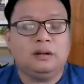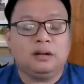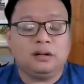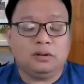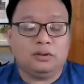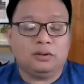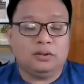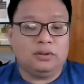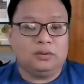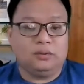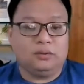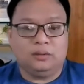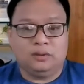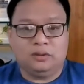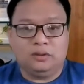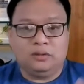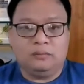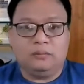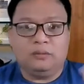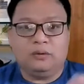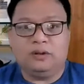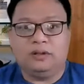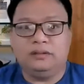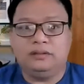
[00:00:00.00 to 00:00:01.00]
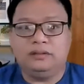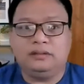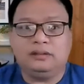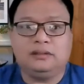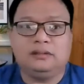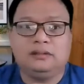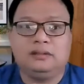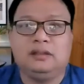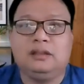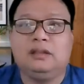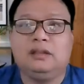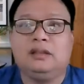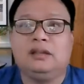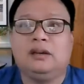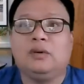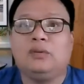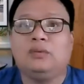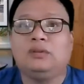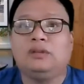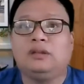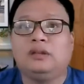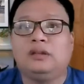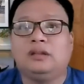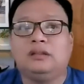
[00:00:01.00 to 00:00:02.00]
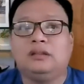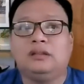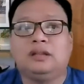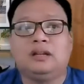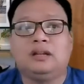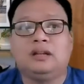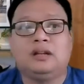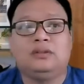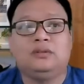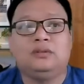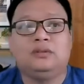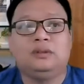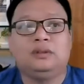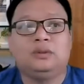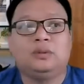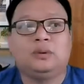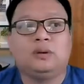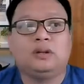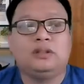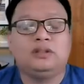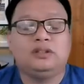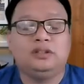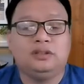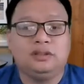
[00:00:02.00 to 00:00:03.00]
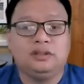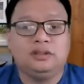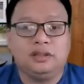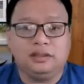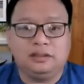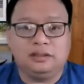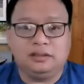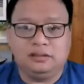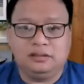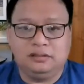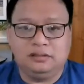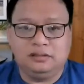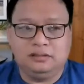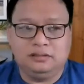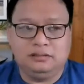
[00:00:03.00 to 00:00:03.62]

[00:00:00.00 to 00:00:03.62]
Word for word: Ba, ikaw na gumawa niyan eh. Ako nang nag-ano nito kanina eh.